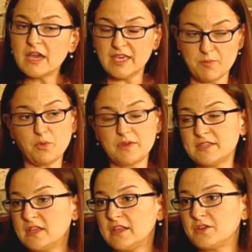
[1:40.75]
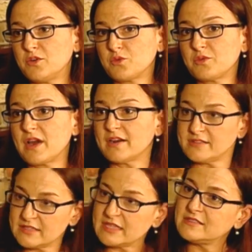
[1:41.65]
que puede salir con una
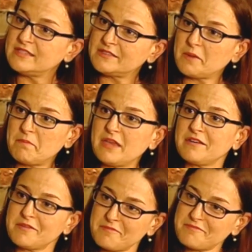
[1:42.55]
residencia también.